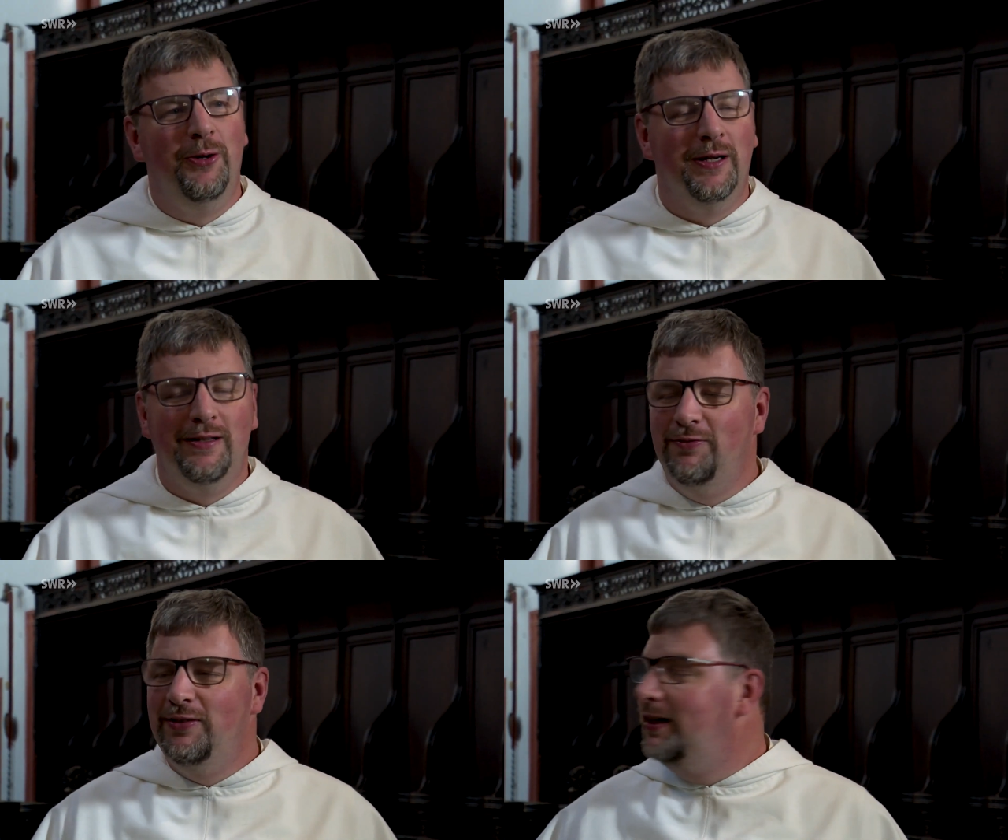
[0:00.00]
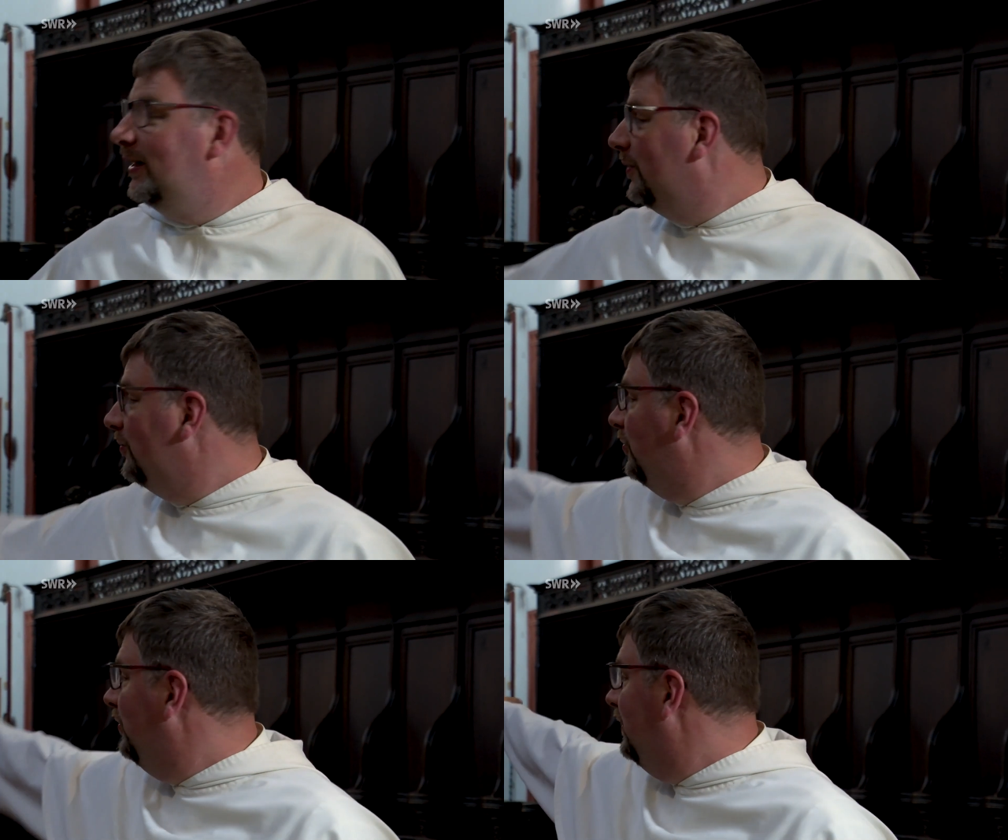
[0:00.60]
hörten wir
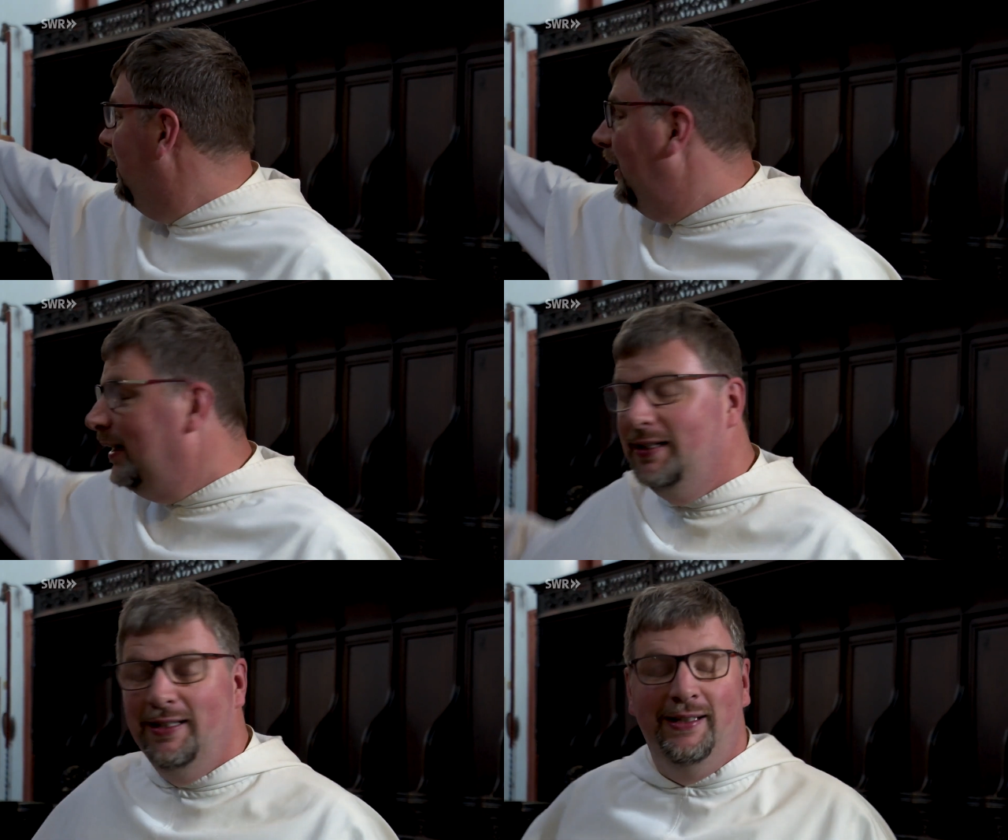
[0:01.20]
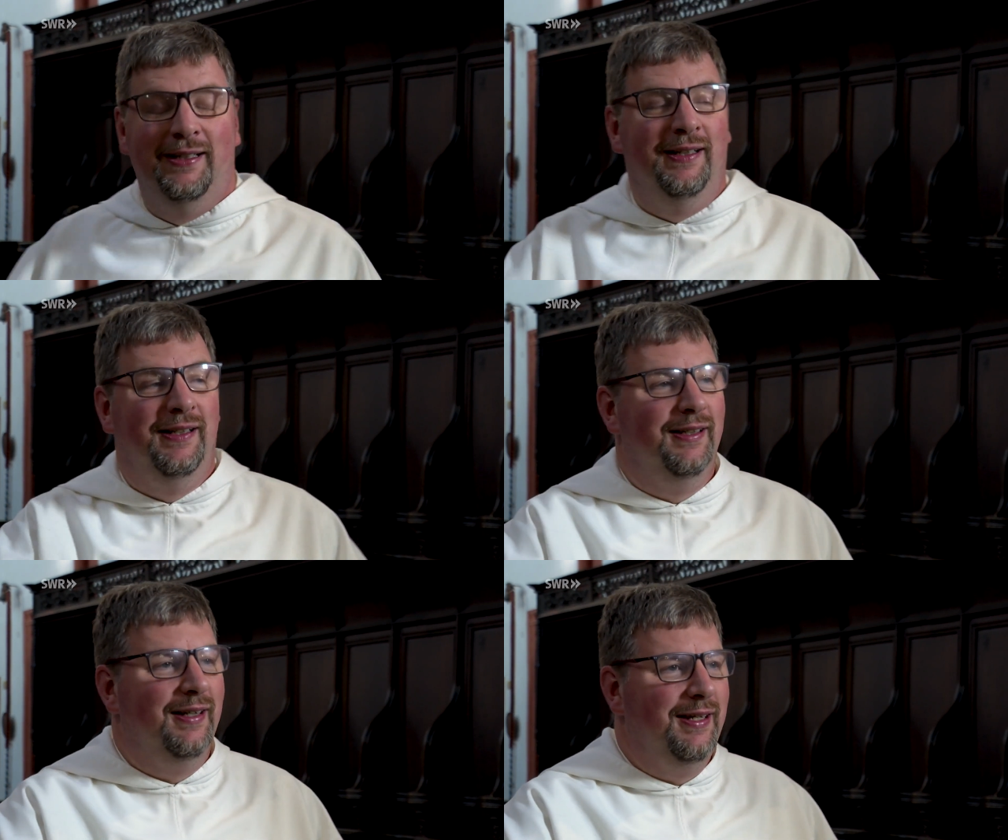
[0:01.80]
also da
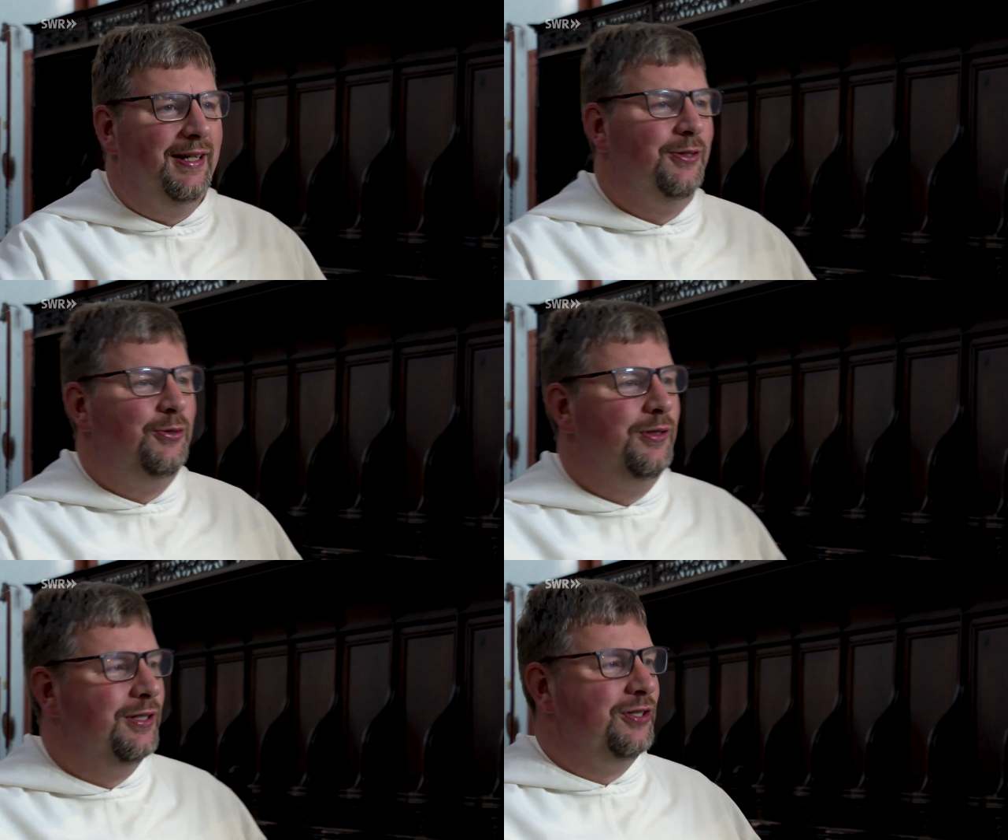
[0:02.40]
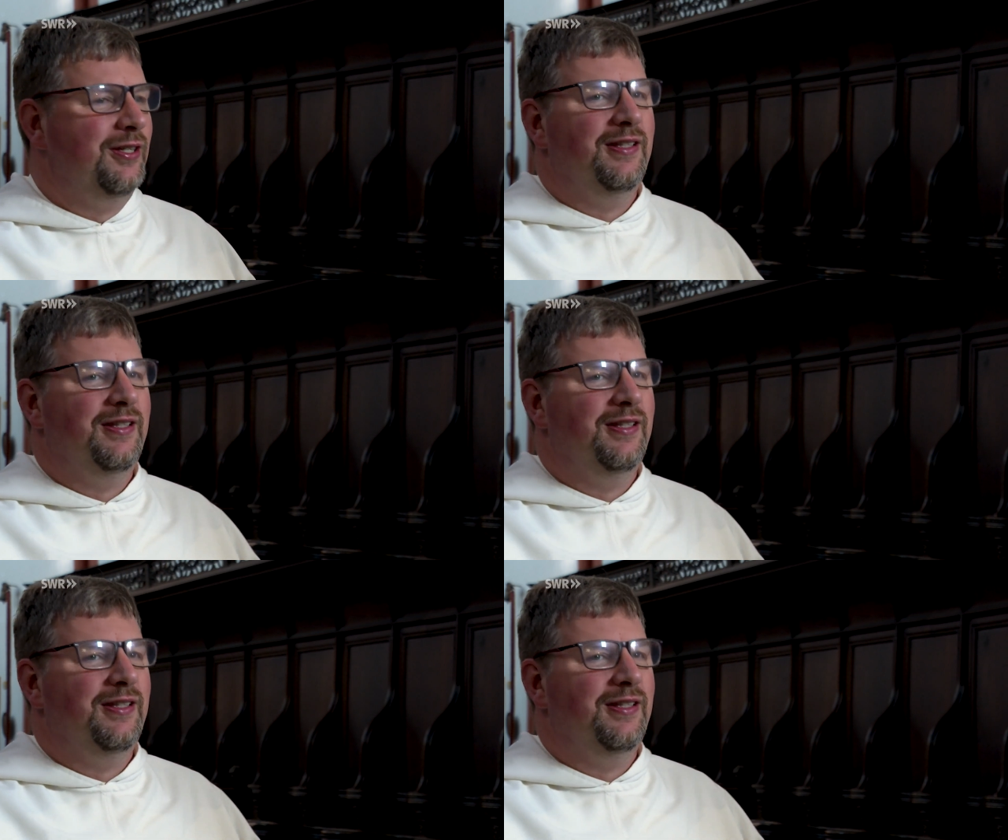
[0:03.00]
äh, an der Tür zur